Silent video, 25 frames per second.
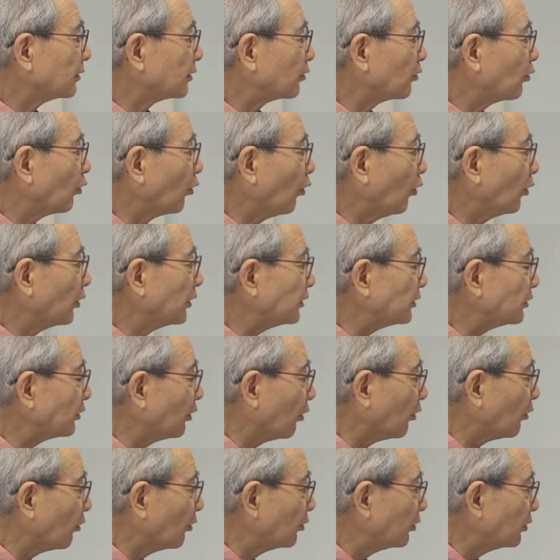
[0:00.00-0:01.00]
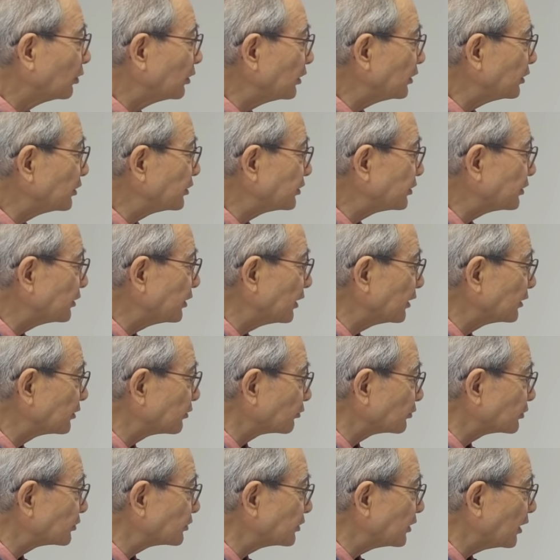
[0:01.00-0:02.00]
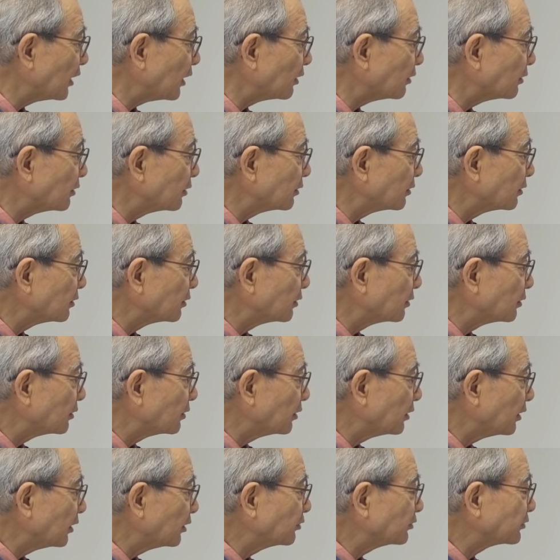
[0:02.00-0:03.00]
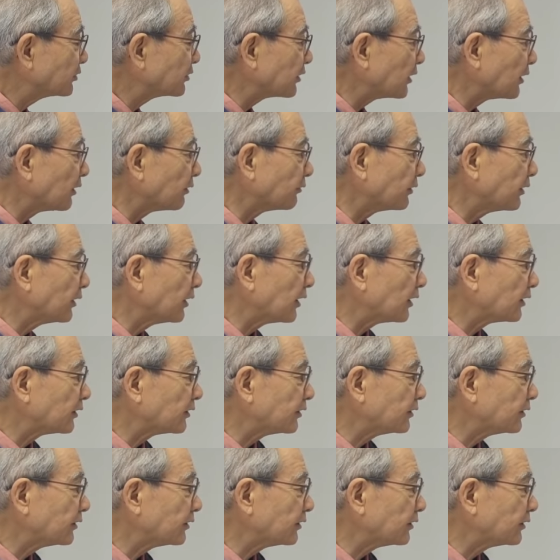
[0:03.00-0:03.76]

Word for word: 行為の一例としていくつかの例が